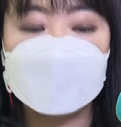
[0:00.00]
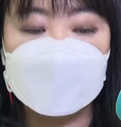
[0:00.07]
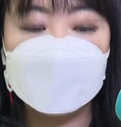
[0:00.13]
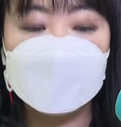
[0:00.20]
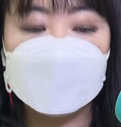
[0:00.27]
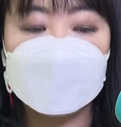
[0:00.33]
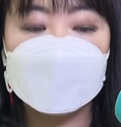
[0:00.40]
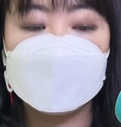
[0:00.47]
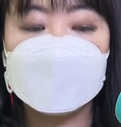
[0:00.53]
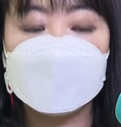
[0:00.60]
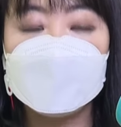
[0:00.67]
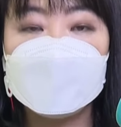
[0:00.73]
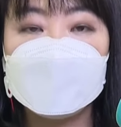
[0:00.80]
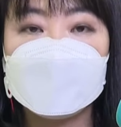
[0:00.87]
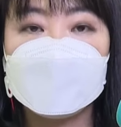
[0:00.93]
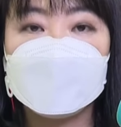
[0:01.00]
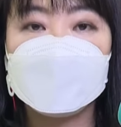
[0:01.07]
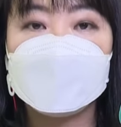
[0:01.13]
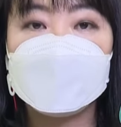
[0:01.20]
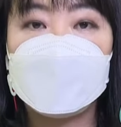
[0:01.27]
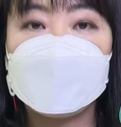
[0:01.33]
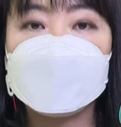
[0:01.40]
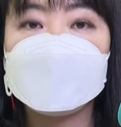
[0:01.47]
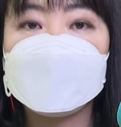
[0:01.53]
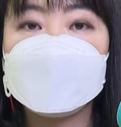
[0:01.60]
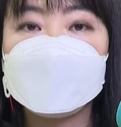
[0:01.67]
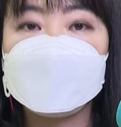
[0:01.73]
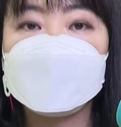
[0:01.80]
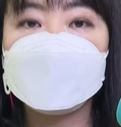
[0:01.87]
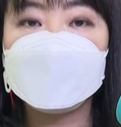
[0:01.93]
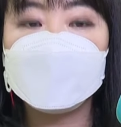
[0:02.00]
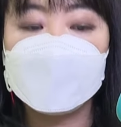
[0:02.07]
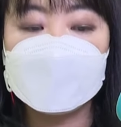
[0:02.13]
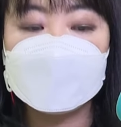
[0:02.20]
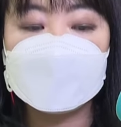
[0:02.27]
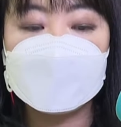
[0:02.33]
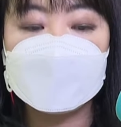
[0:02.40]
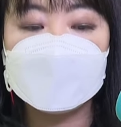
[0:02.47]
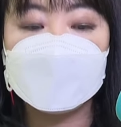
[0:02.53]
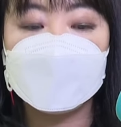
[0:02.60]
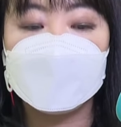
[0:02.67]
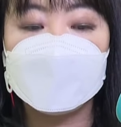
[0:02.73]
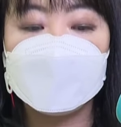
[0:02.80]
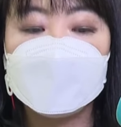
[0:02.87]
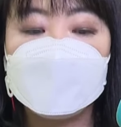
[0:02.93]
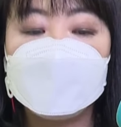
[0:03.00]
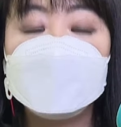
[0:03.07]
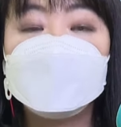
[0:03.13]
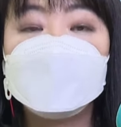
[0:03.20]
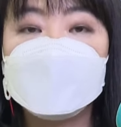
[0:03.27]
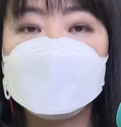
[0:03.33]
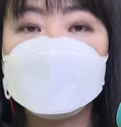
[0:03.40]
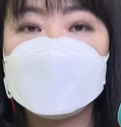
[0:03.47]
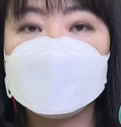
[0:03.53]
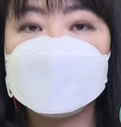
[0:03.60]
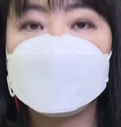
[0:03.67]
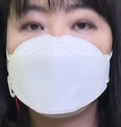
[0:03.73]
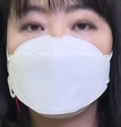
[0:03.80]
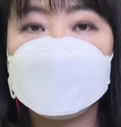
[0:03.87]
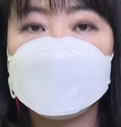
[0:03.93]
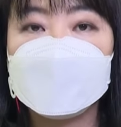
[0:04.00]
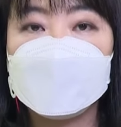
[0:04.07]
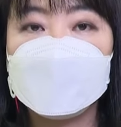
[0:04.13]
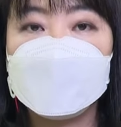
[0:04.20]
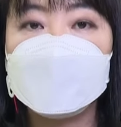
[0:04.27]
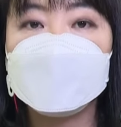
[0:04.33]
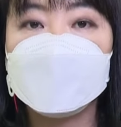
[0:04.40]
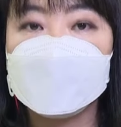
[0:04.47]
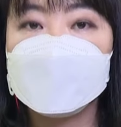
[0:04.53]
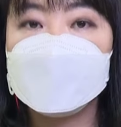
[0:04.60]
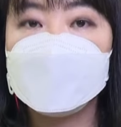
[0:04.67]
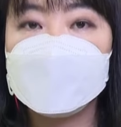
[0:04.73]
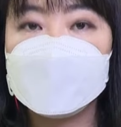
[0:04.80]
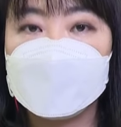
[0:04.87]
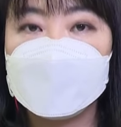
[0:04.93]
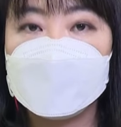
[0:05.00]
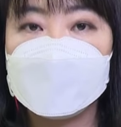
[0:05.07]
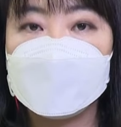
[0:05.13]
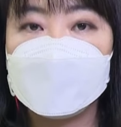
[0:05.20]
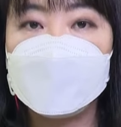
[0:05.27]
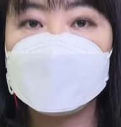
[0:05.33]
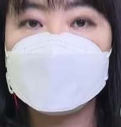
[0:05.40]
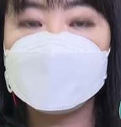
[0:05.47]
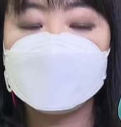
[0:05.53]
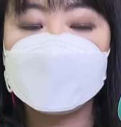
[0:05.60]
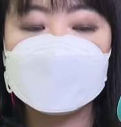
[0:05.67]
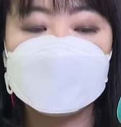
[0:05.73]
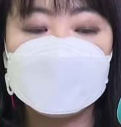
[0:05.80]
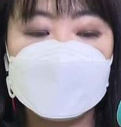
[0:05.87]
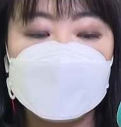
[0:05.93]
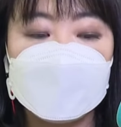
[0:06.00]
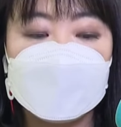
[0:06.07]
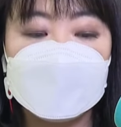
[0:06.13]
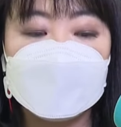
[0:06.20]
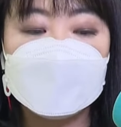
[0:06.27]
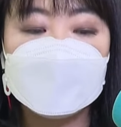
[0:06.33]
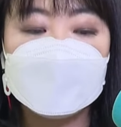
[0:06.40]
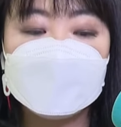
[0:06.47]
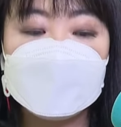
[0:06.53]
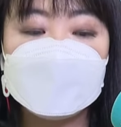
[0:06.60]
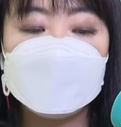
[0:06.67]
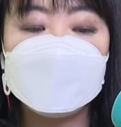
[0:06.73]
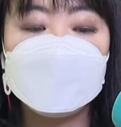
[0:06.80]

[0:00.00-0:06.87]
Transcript: 의료기기 그리고 강남구 콜센터 이 두 집단 감염의 연결고리가 확인이 됐습니다. 최소